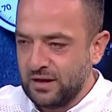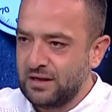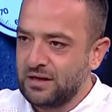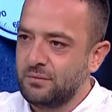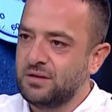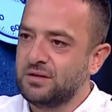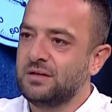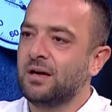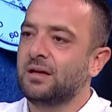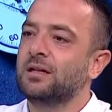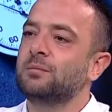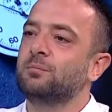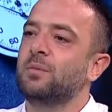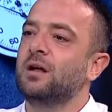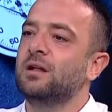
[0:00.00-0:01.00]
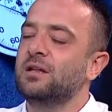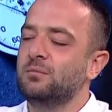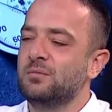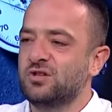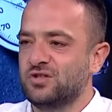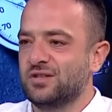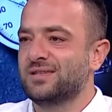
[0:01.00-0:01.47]
beline bir halat
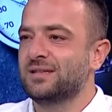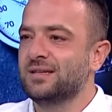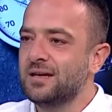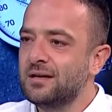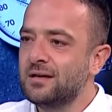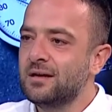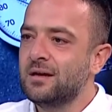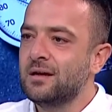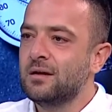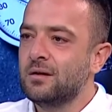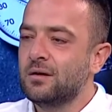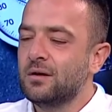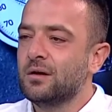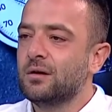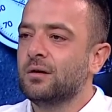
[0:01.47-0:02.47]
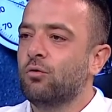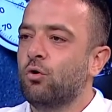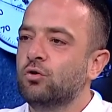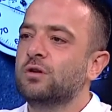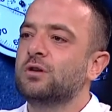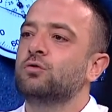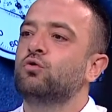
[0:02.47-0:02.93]
bağlıymışçasına
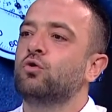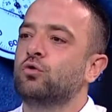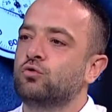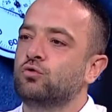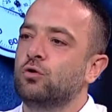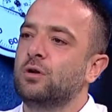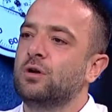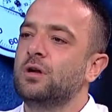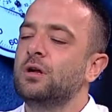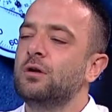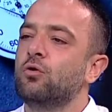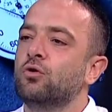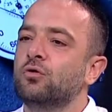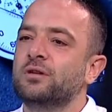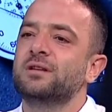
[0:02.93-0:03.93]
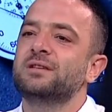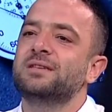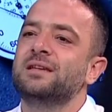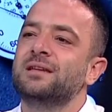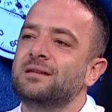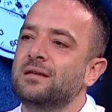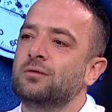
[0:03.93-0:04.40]
onların kontrolünde, onların
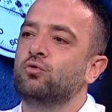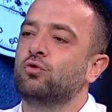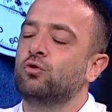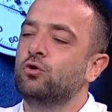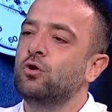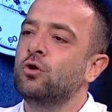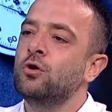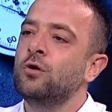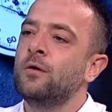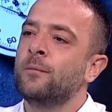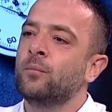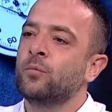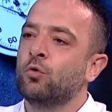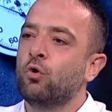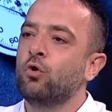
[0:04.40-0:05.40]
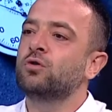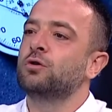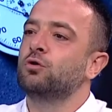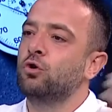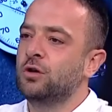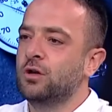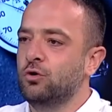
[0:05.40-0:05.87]
zihninde kuruluyor. Oradan
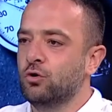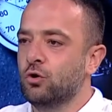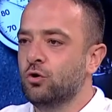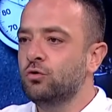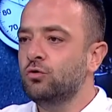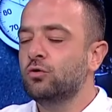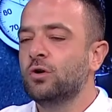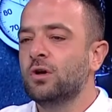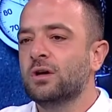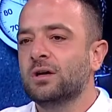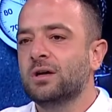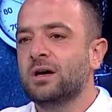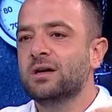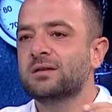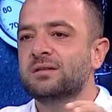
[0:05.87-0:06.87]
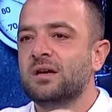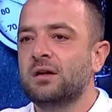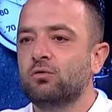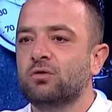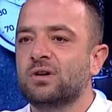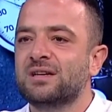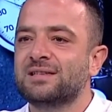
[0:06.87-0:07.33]
oynanıyor oyun. Galatasaray
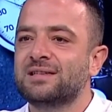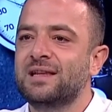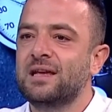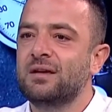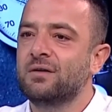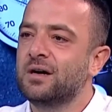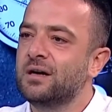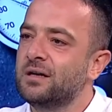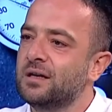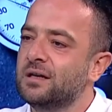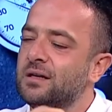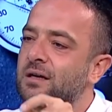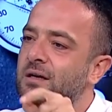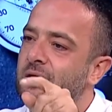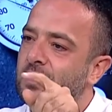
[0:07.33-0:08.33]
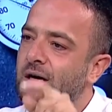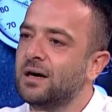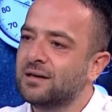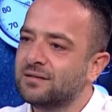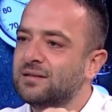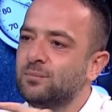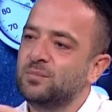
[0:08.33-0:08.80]
Lucas Leiva ya da
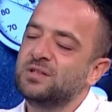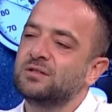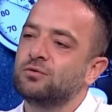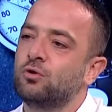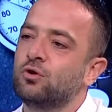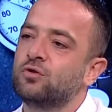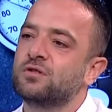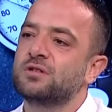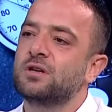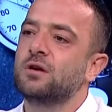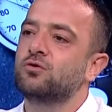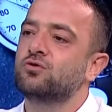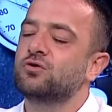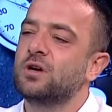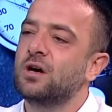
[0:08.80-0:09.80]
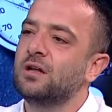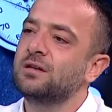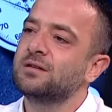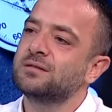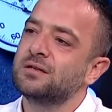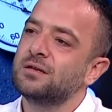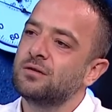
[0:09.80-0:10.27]
artı bir orta sahanın üstü
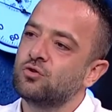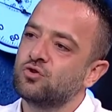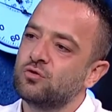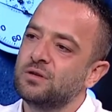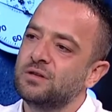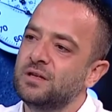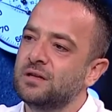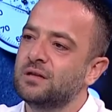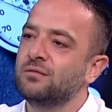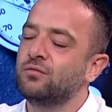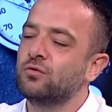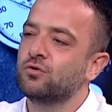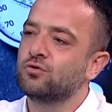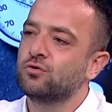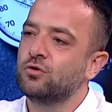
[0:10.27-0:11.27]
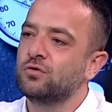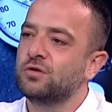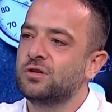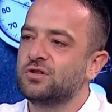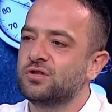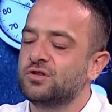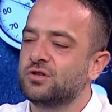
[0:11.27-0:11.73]
alırsa o zaman derinin fonksiyonu. Eren
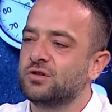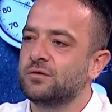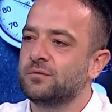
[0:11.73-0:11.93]
iyi ama iş